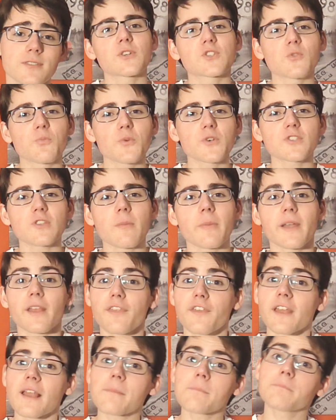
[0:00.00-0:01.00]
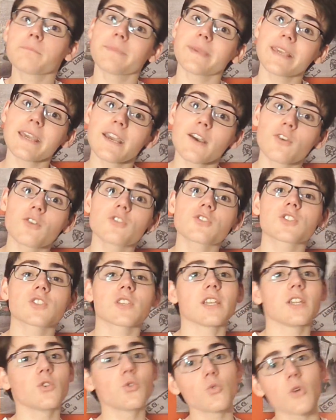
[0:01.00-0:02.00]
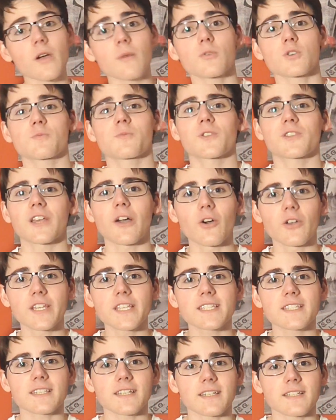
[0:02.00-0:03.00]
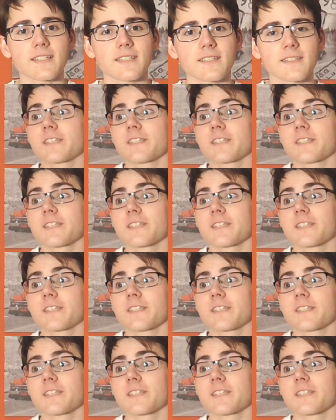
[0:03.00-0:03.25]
Por supuesto aparecerán viejos y nuevos protagonistas.